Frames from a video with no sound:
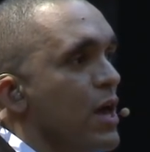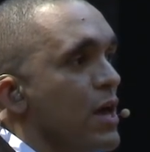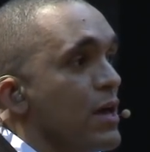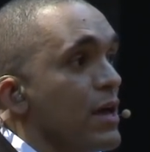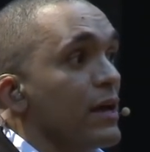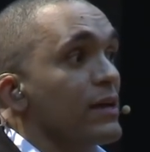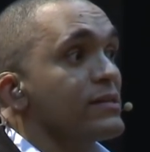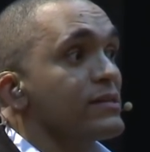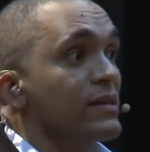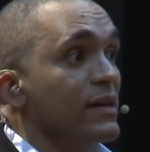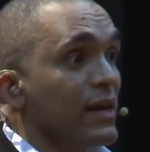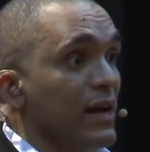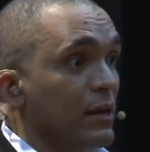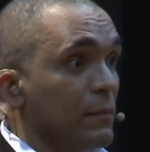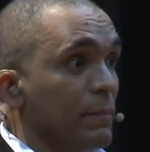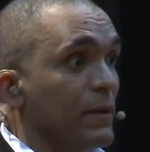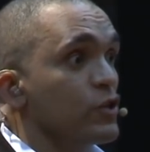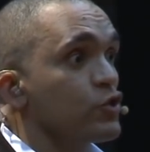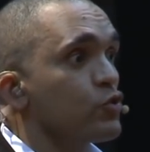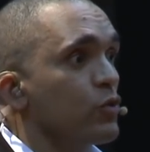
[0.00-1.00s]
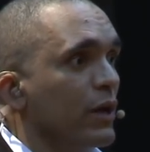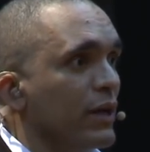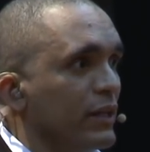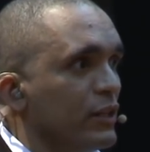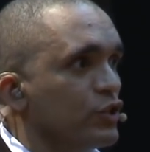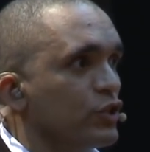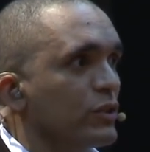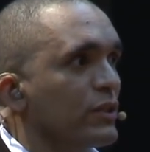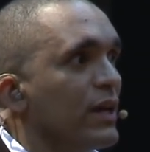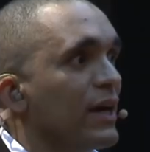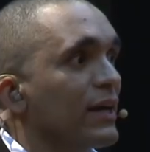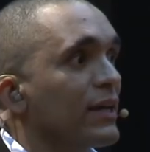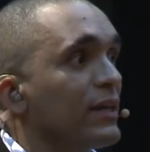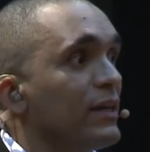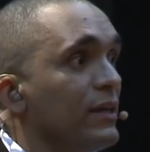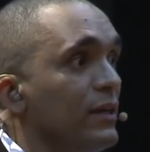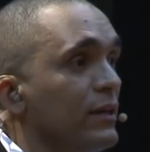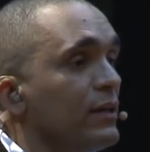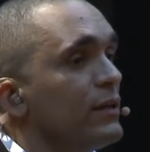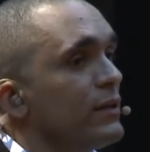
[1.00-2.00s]
E aí esse cara passou a acreditar
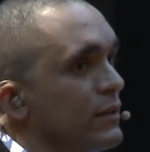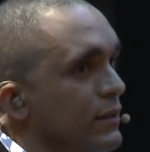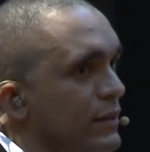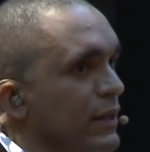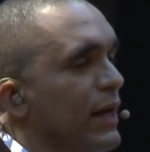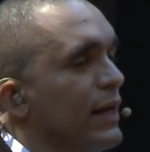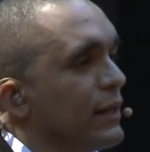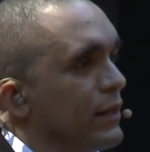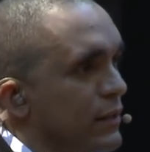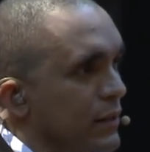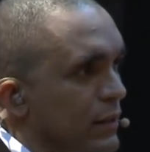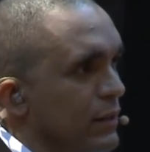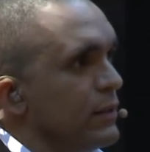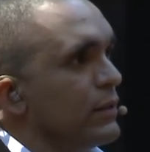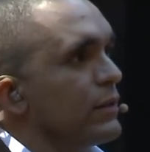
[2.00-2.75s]
que, cara,